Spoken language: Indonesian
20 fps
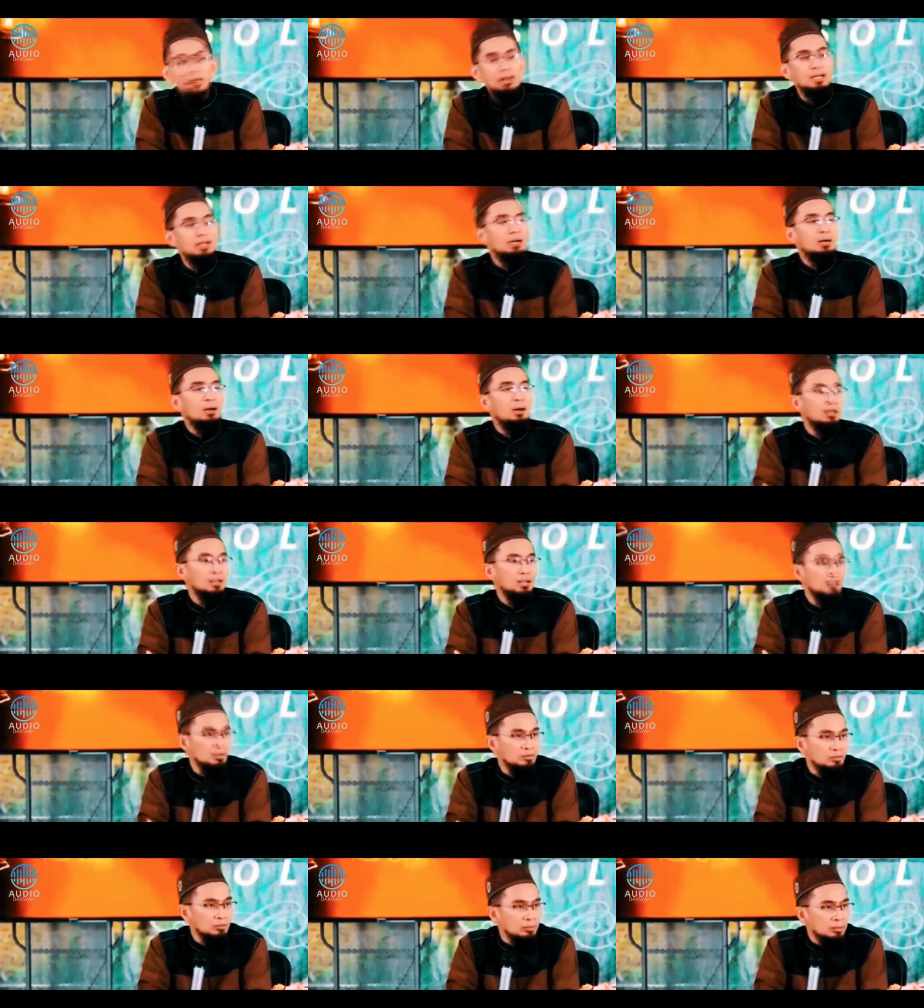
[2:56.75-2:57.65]
qala qala
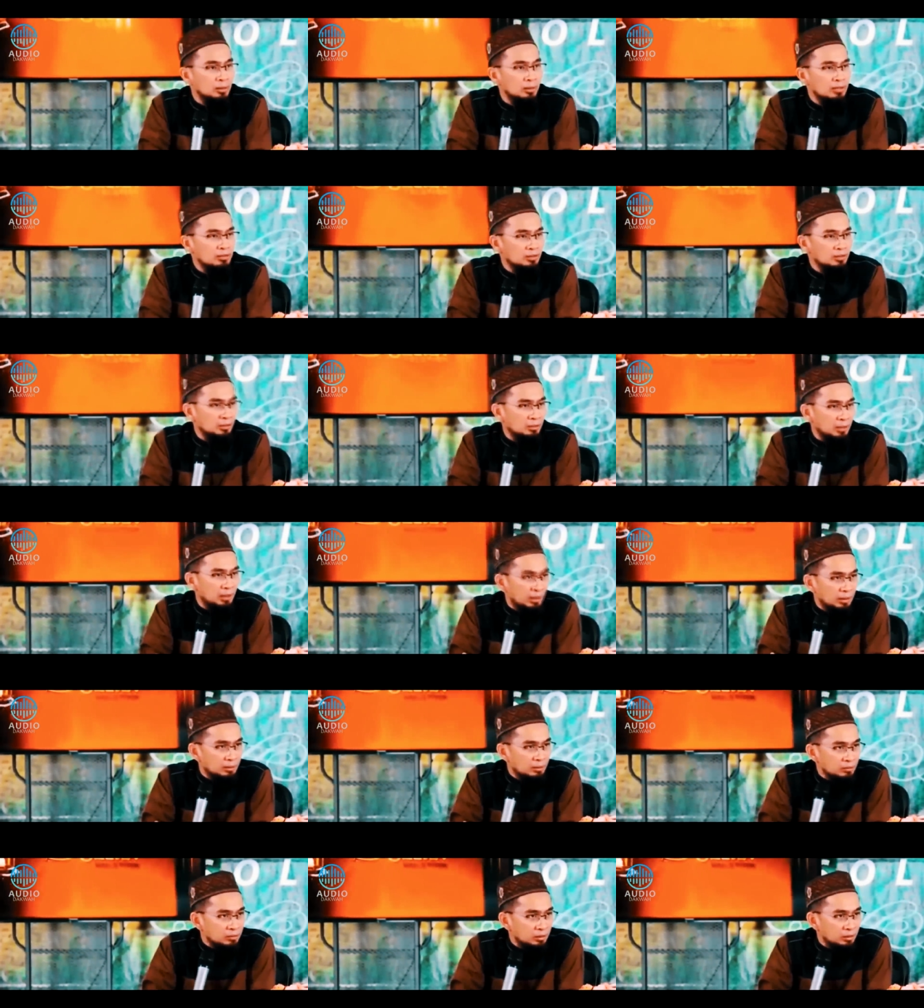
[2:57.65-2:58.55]
Rasulullah sallallahu
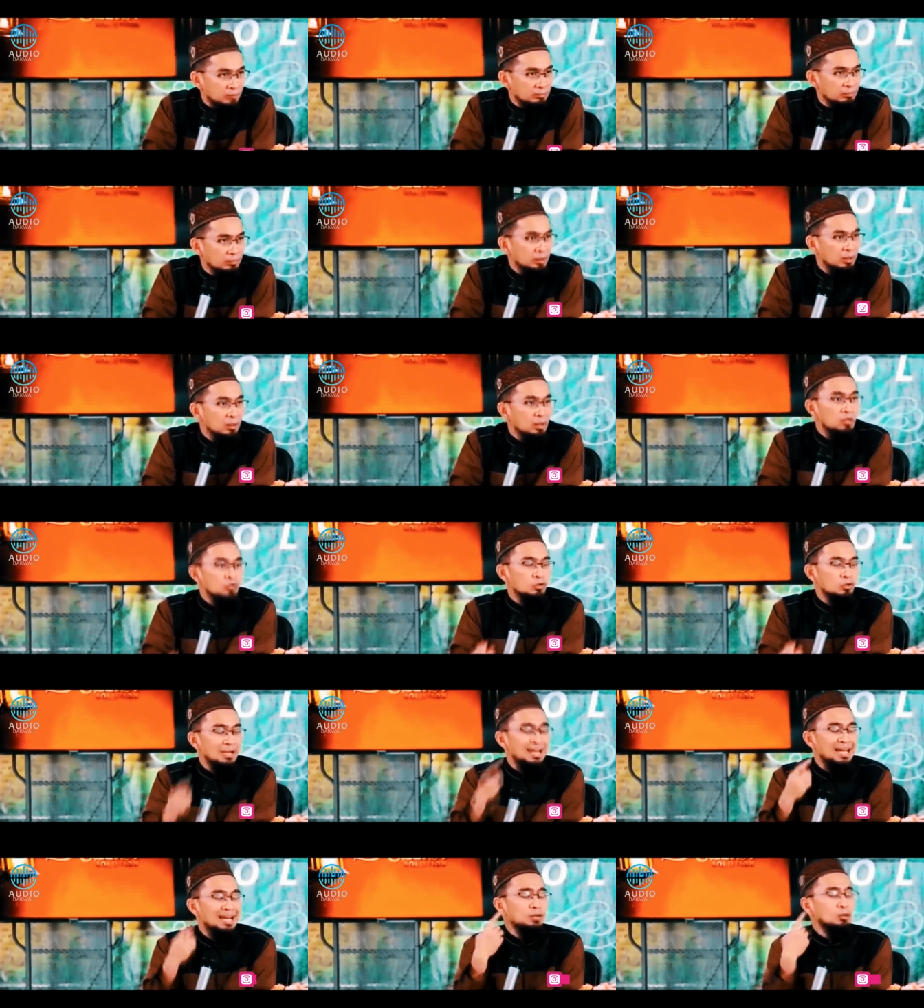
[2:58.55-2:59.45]
alaihi wasallam.
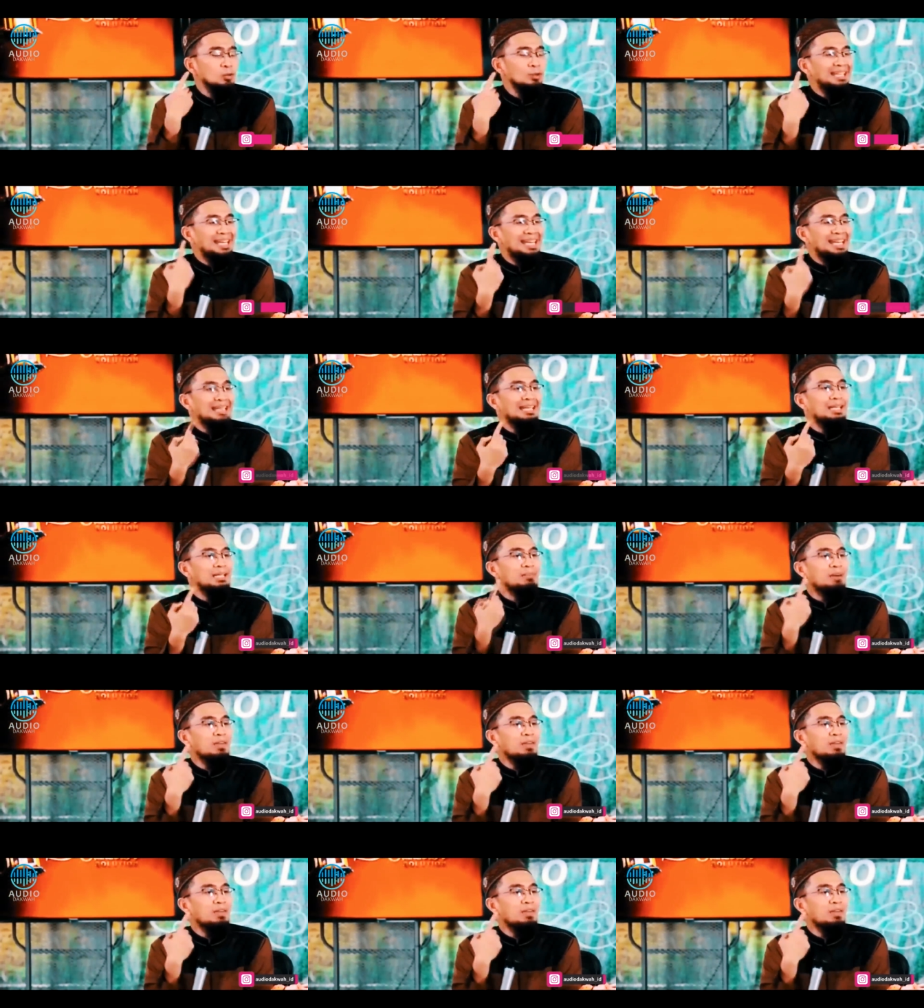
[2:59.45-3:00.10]
Salatul laili